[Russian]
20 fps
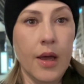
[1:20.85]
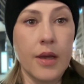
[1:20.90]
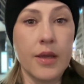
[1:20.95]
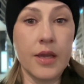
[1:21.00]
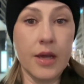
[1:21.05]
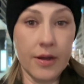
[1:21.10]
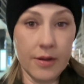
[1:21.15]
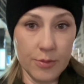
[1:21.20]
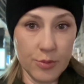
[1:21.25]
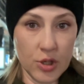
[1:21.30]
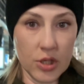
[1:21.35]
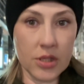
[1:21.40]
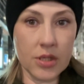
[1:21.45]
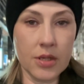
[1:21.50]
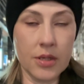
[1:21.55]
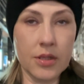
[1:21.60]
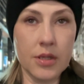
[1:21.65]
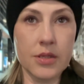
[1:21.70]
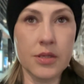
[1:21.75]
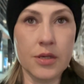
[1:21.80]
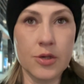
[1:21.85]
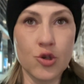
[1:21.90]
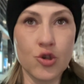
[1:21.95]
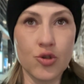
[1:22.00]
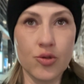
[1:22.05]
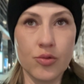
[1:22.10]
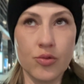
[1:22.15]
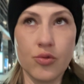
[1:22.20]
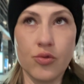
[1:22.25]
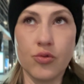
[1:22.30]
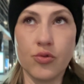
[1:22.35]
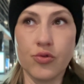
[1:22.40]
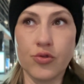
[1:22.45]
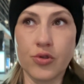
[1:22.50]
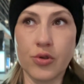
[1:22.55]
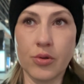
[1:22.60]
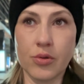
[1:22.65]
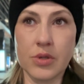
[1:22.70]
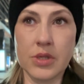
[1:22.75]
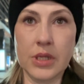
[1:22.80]
Я вам сейчас, когда скажу,
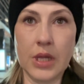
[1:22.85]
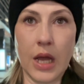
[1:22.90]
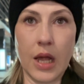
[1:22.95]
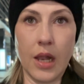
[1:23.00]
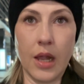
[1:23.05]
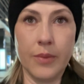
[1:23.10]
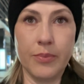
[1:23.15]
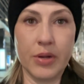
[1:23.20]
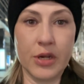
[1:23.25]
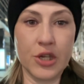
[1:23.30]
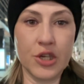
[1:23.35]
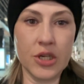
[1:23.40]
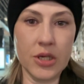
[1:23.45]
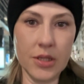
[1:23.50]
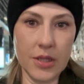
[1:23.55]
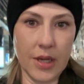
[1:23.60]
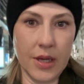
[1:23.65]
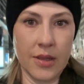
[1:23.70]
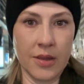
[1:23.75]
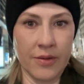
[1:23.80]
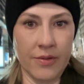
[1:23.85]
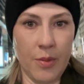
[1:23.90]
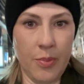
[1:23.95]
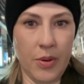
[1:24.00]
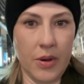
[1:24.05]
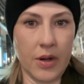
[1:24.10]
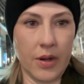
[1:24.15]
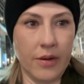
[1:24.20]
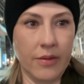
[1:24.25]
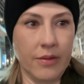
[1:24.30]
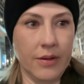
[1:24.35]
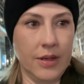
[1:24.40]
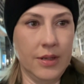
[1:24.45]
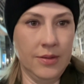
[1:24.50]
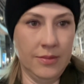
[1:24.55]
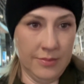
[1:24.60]
что стала причиной этого порыва,